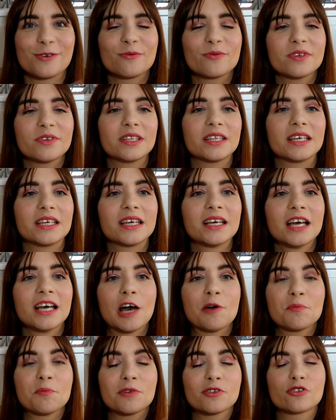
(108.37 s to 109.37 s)
quindi
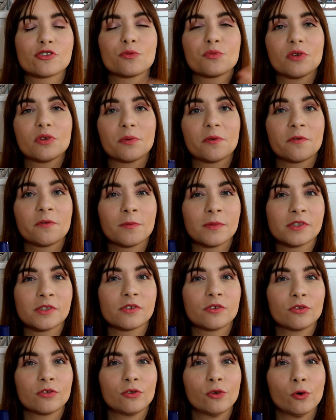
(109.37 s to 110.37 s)
mi piacciono più le
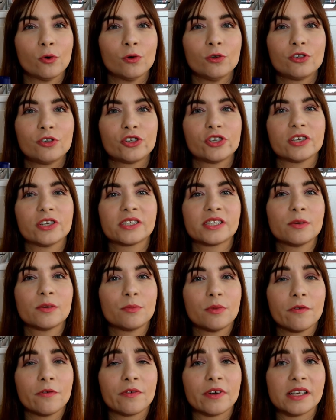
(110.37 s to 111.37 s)
profumazioni dolci, sì un
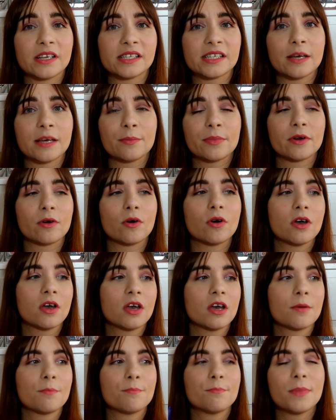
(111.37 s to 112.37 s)
po' fresche però
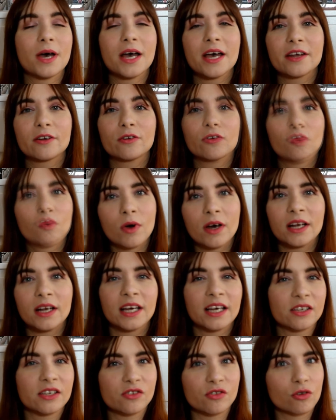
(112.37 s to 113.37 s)
meno quelle
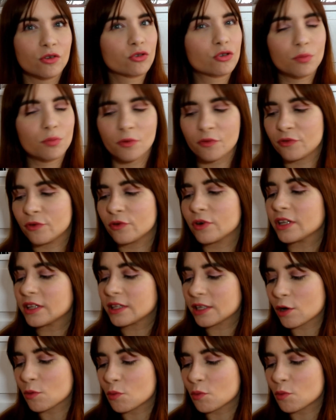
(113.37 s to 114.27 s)
che sono troppo fiorite.